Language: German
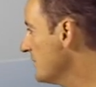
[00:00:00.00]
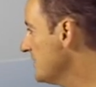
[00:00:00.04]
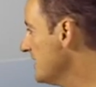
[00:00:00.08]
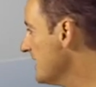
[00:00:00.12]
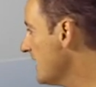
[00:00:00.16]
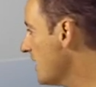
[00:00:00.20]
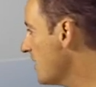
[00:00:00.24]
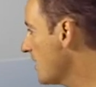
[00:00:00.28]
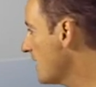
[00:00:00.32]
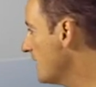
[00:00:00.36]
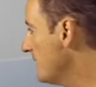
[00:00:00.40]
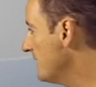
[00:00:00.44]

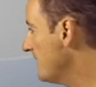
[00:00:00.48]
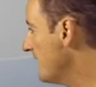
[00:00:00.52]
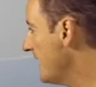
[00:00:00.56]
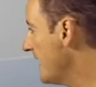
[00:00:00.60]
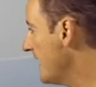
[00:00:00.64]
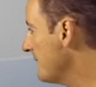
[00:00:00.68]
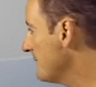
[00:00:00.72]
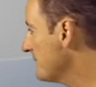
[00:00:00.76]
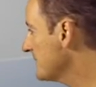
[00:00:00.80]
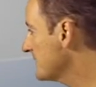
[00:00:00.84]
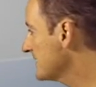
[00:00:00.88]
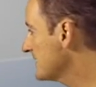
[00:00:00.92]
Hier auch am
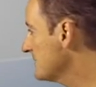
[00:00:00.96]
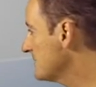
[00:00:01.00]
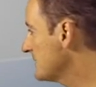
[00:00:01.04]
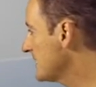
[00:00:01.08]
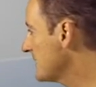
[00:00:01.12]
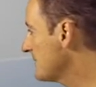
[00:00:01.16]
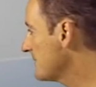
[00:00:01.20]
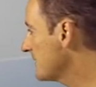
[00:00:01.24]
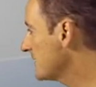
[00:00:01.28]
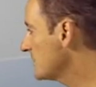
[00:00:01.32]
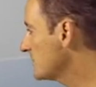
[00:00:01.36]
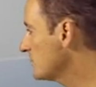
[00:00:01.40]
wärmsten mit
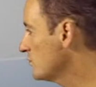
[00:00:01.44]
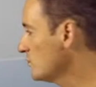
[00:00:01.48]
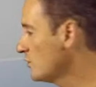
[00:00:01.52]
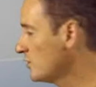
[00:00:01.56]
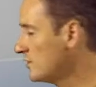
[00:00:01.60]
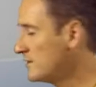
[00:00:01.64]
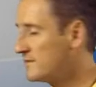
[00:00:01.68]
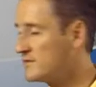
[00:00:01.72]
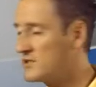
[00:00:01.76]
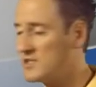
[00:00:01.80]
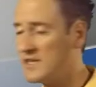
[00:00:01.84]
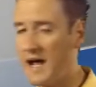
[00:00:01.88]

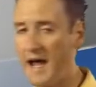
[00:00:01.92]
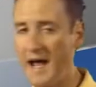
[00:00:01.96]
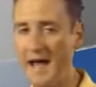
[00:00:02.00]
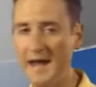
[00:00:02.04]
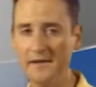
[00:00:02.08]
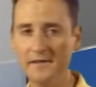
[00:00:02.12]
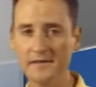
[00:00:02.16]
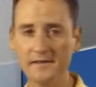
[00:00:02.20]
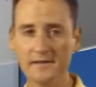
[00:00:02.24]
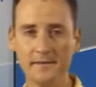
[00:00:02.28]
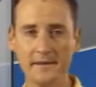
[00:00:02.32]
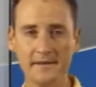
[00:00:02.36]
Temperaturen zwischen
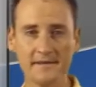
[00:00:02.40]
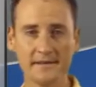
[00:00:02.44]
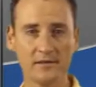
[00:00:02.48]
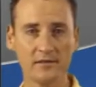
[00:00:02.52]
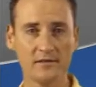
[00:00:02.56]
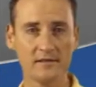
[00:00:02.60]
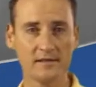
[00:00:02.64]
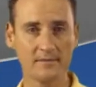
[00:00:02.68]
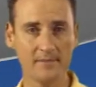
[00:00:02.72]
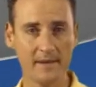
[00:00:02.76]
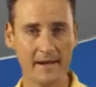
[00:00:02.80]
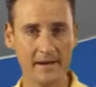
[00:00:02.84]
21
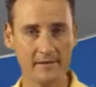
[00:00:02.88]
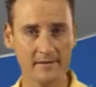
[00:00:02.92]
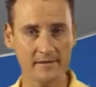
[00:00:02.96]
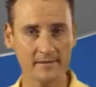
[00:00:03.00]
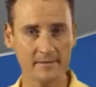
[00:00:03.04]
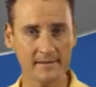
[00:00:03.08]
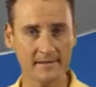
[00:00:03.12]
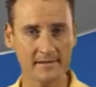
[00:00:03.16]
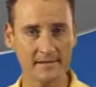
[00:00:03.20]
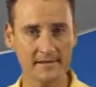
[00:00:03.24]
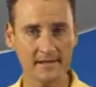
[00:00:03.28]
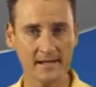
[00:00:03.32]
und
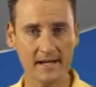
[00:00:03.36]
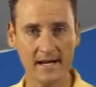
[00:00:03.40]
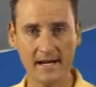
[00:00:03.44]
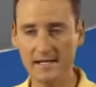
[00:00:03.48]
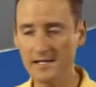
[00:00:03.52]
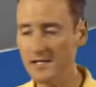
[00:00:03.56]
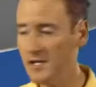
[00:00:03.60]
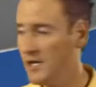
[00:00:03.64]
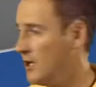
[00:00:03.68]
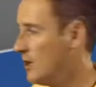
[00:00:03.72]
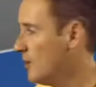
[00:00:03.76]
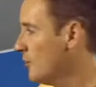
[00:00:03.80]
22
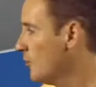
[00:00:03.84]
Grad